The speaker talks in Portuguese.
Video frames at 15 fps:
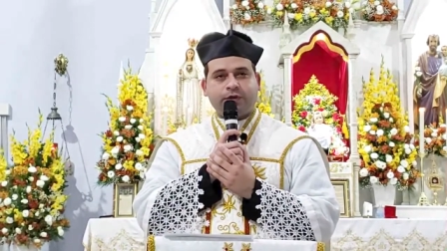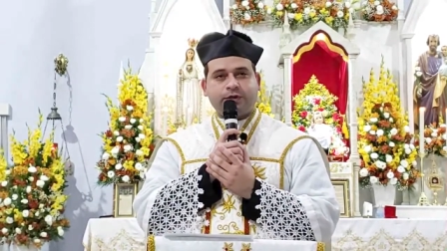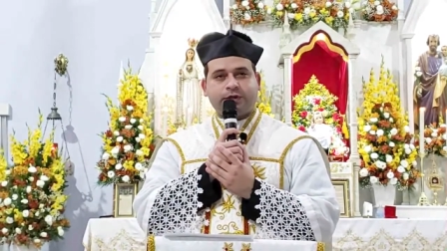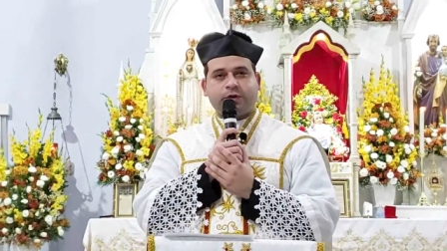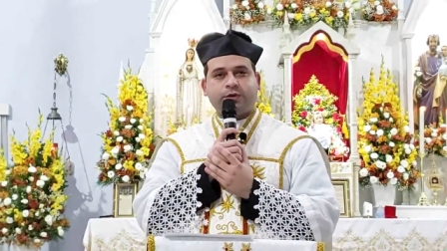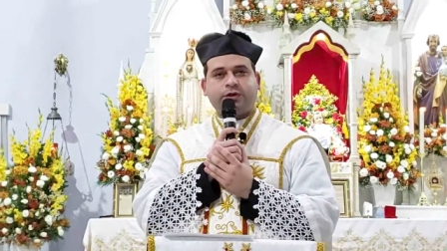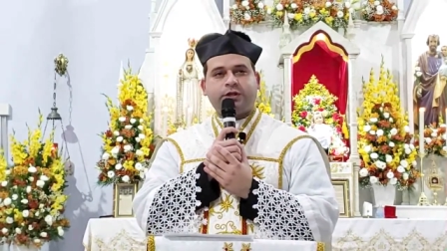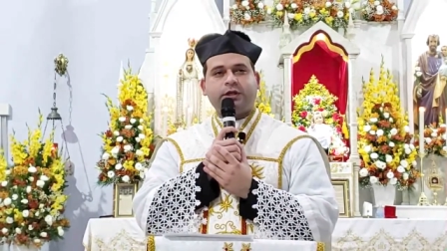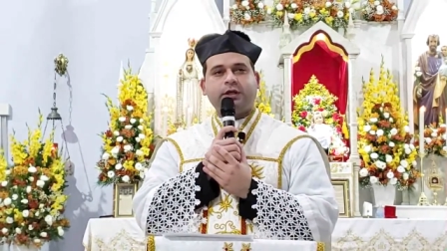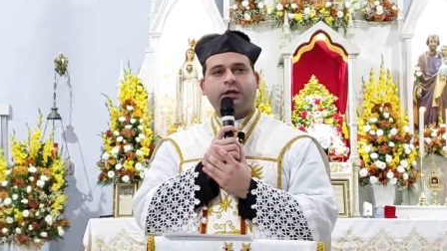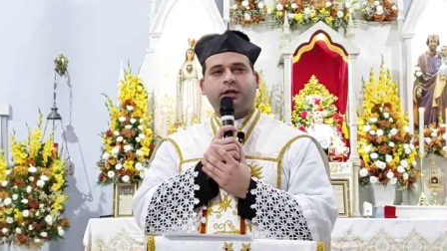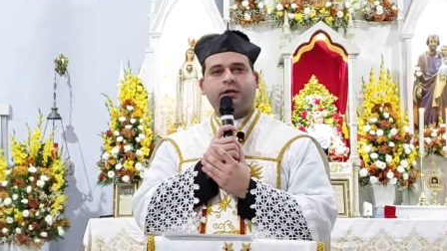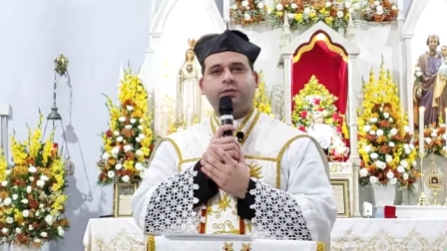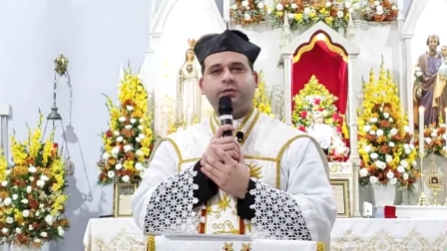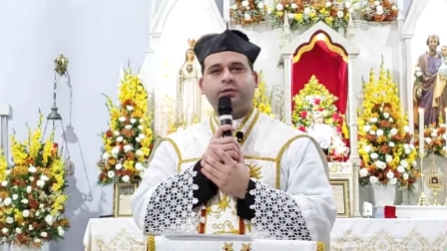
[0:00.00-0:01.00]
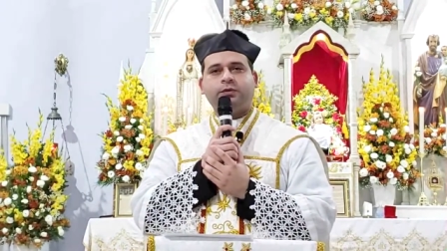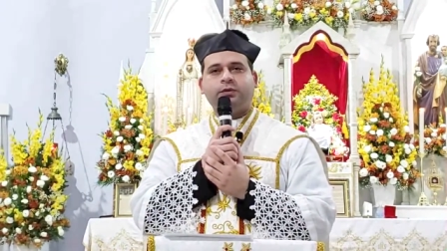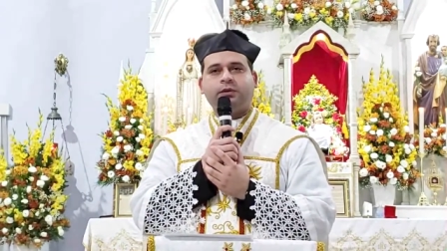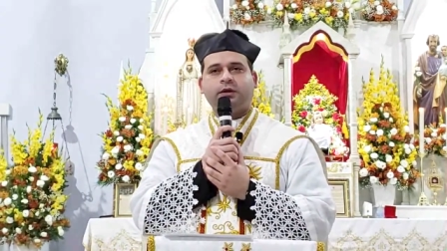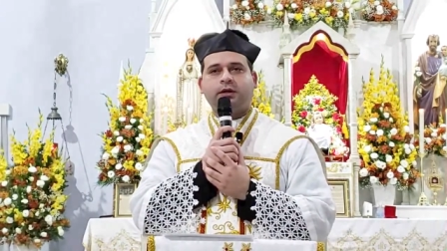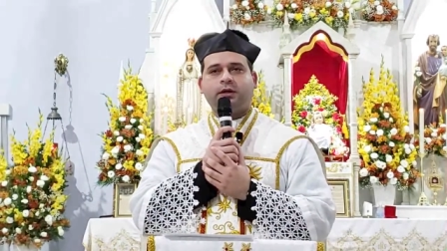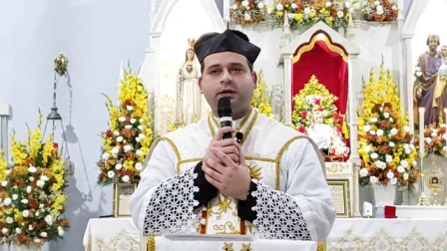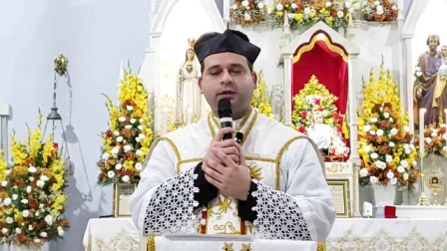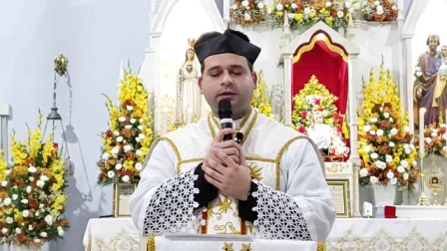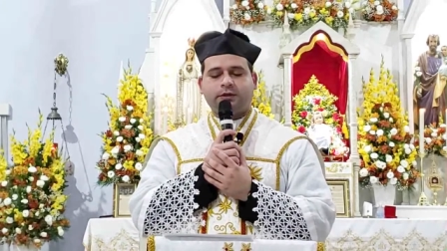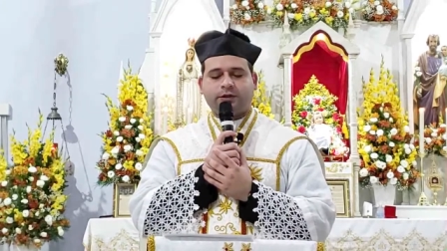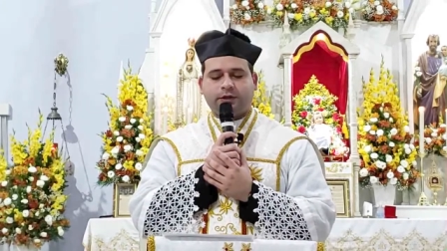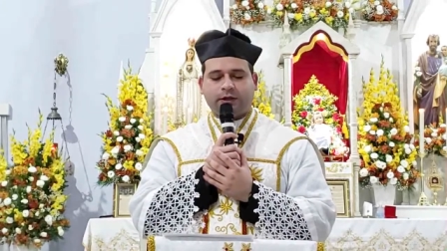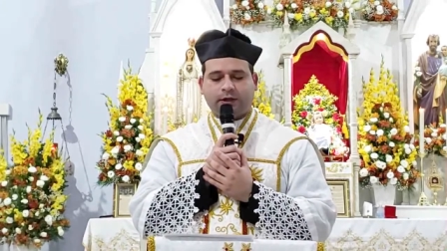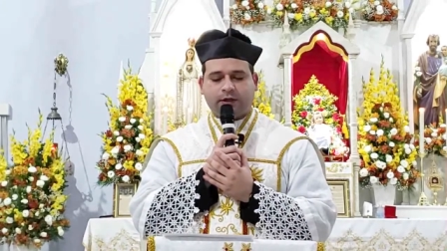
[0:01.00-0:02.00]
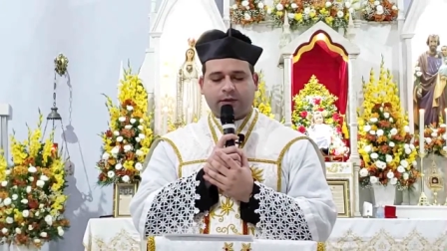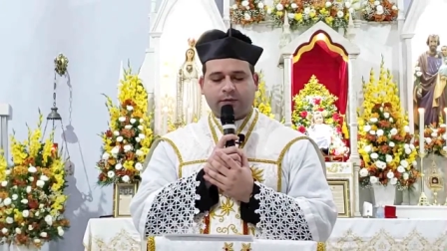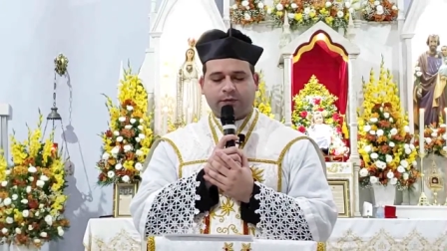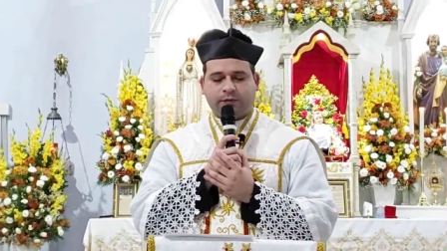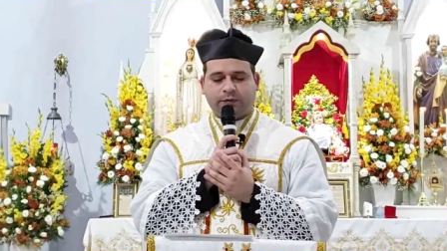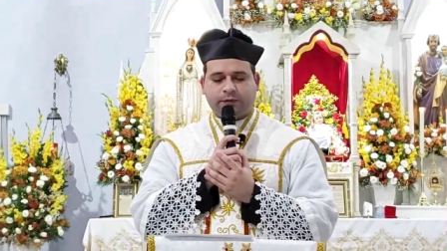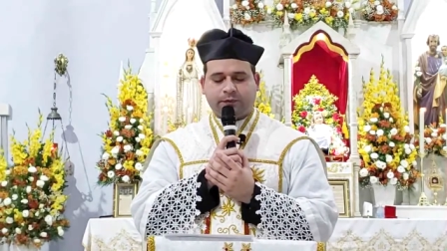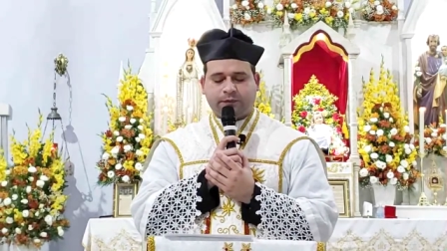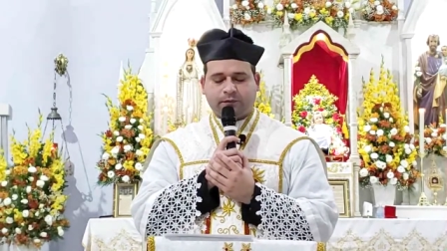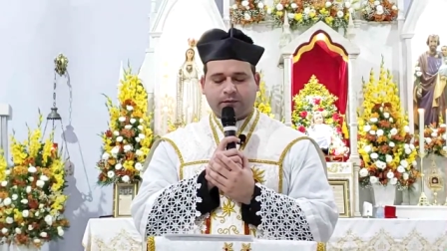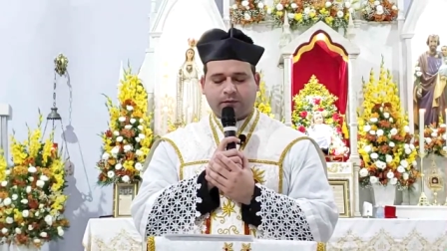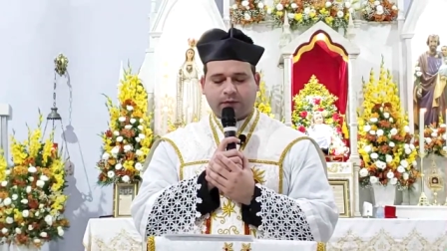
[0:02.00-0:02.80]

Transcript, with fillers: pois eu te amo, te amo.